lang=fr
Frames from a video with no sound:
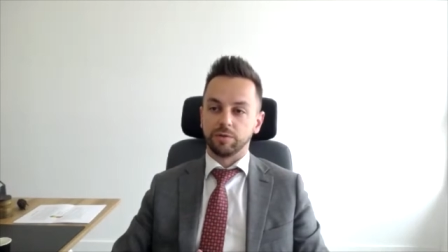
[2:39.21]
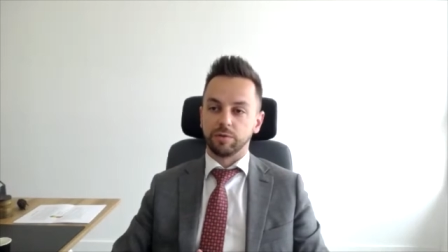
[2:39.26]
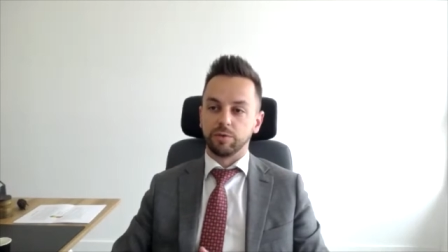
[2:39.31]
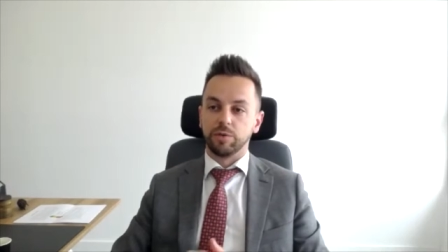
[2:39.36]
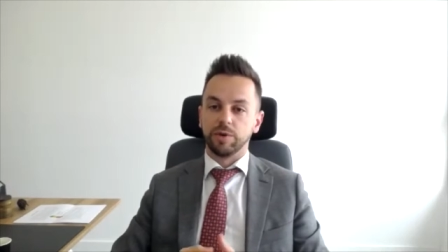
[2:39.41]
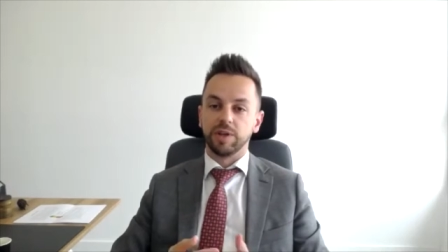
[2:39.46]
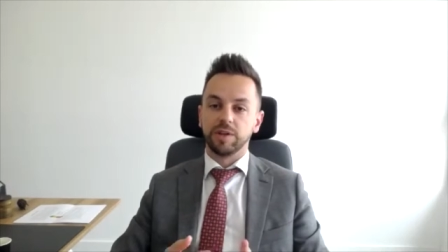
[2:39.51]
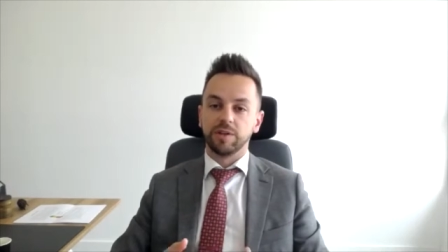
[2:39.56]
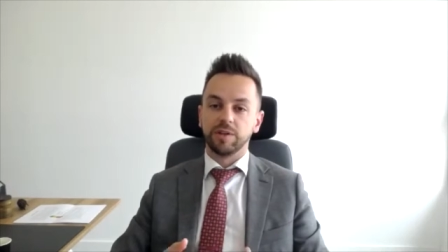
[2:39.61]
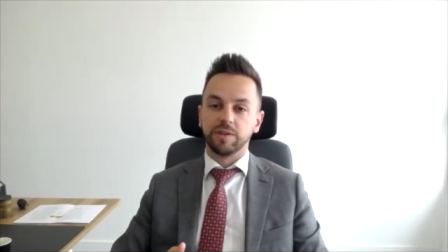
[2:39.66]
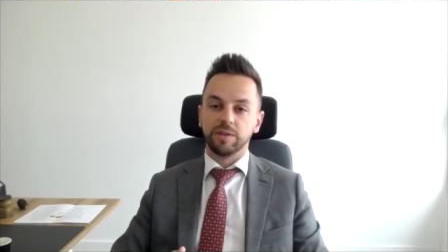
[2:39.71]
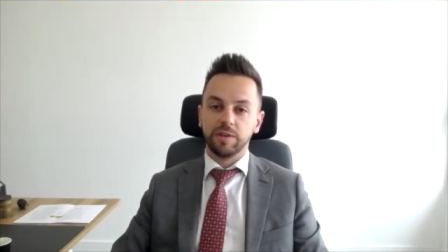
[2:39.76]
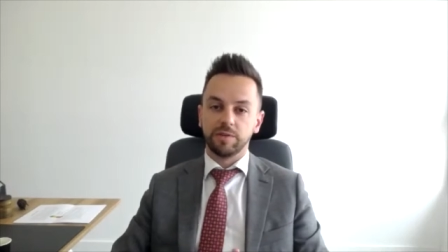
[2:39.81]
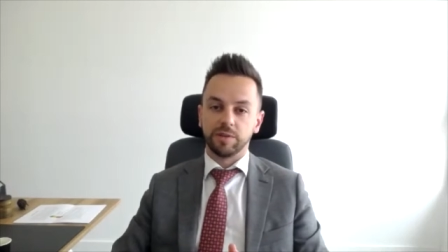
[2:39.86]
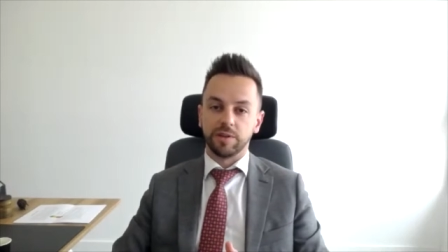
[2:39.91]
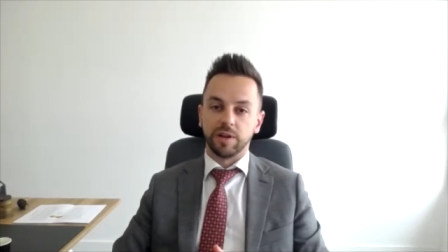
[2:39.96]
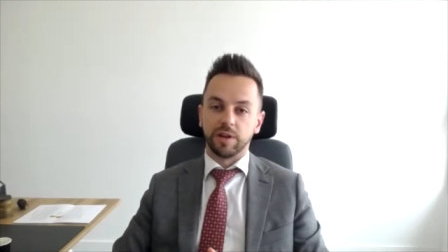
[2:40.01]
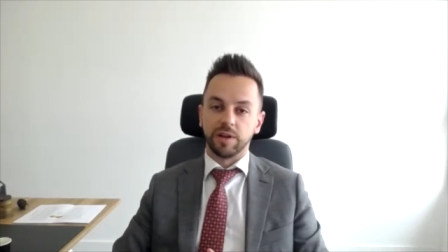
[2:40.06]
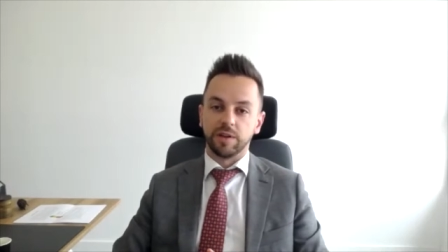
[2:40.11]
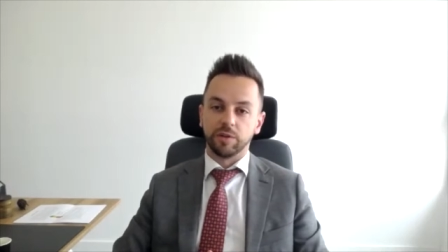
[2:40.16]
collectifs,
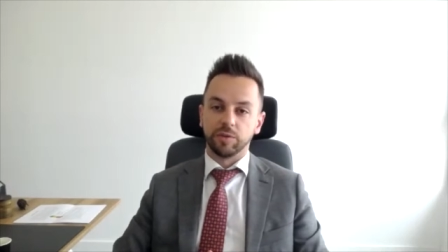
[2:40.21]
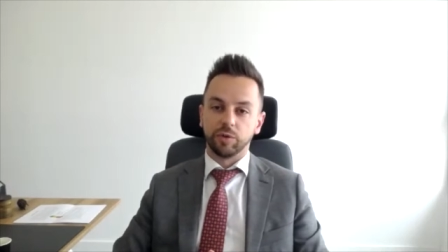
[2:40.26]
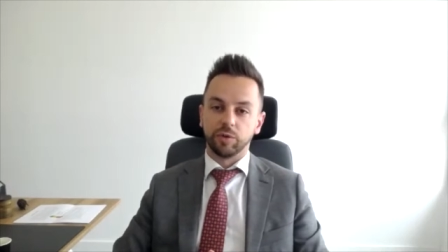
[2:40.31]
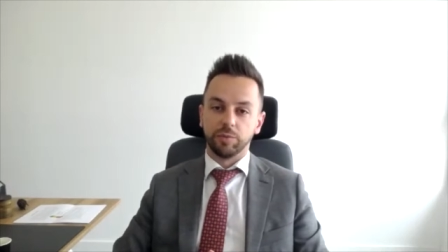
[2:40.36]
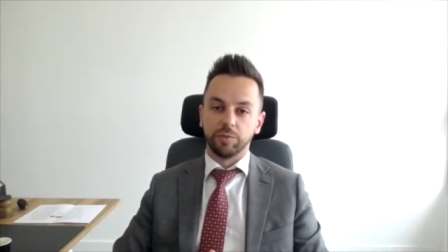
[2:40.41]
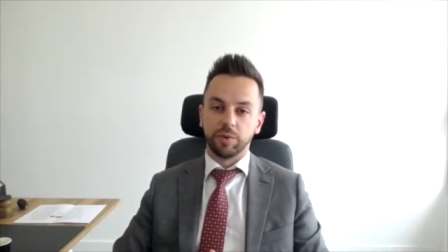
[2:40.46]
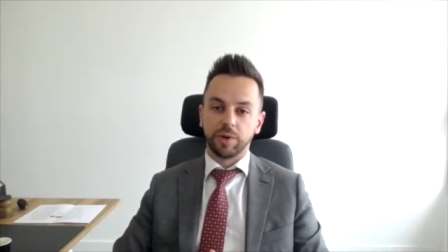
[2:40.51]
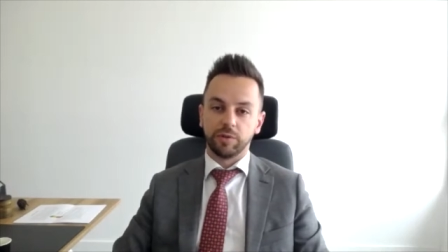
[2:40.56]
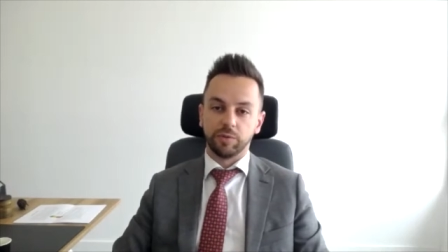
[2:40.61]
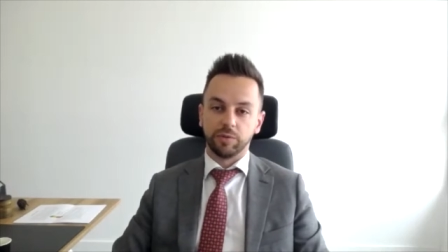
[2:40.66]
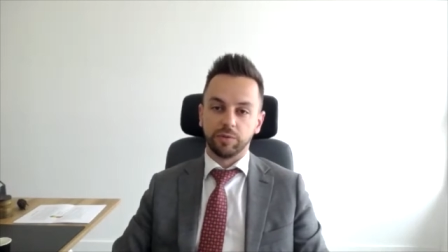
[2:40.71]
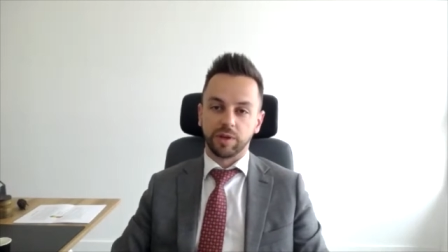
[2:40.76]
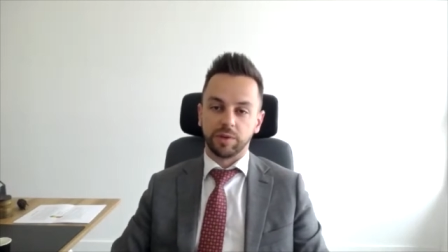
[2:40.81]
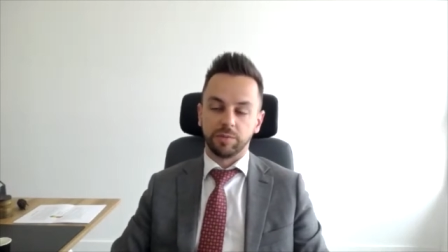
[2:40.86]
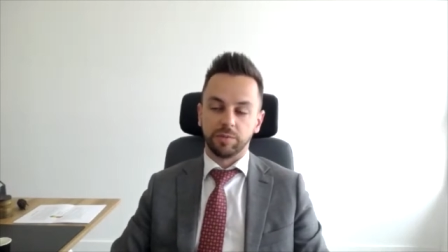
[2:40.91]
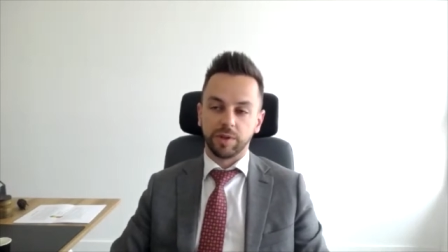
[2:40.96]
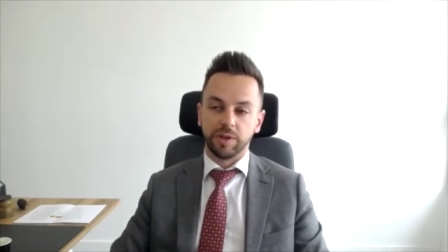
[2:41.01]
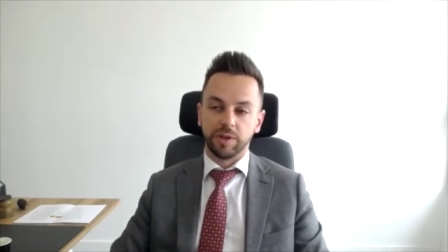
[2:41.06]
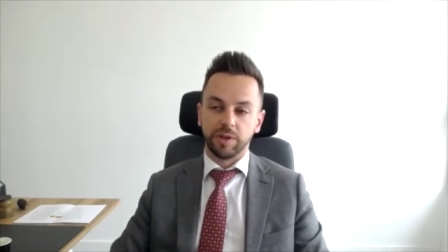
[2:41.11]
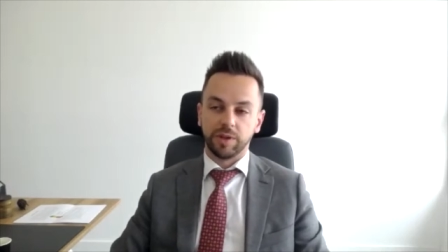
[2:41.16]
c'est-à-dire les entreprises
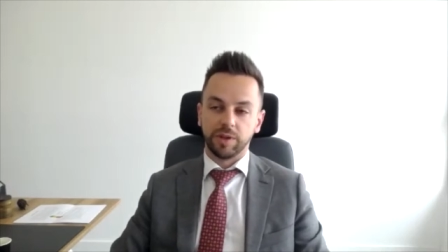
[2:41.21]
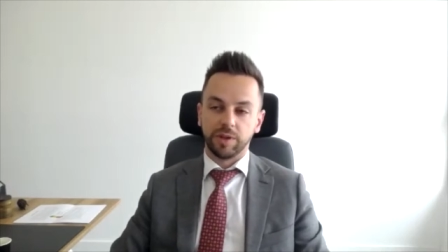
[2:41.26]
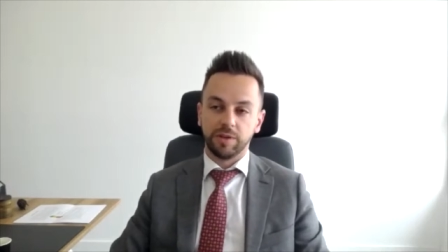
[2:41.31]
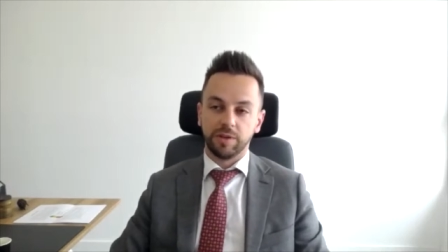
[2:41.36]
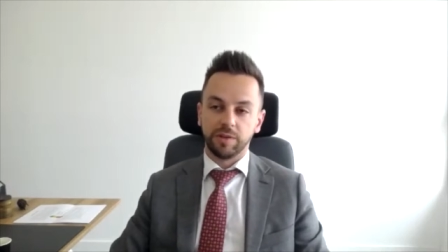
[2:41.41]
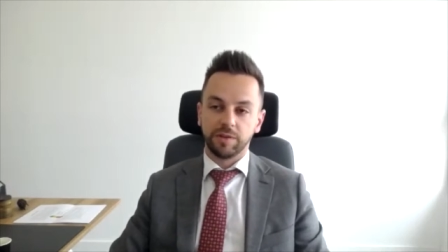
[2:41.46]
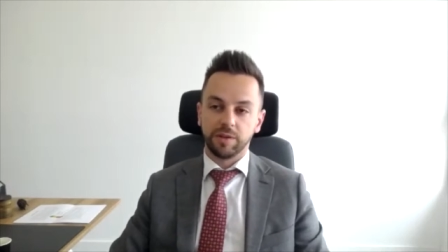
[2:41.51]
souscriptrices,